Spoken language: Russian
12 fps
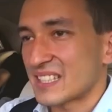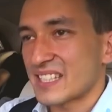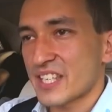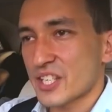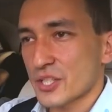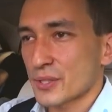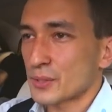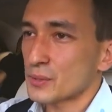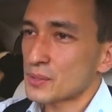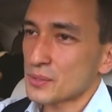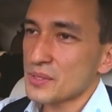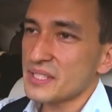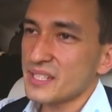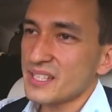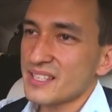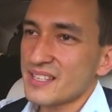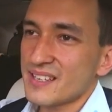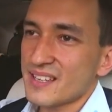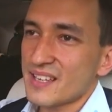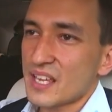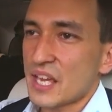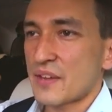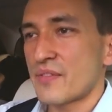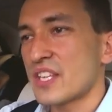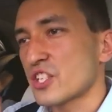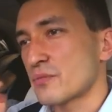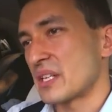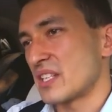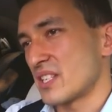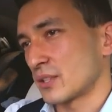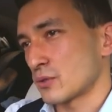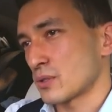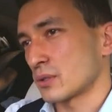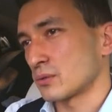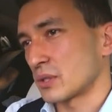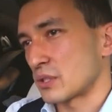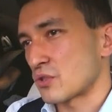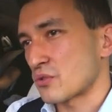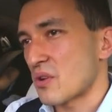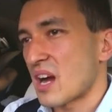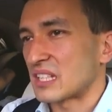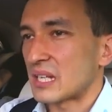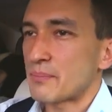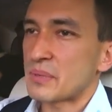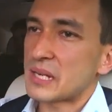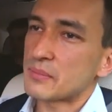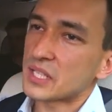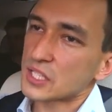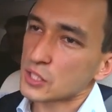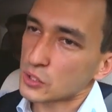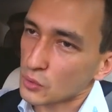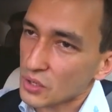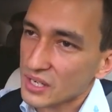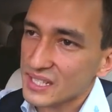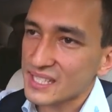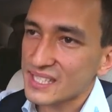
ты едешь на Rolls-Royce и видишь впереди эту статуэточку. Она прям настолько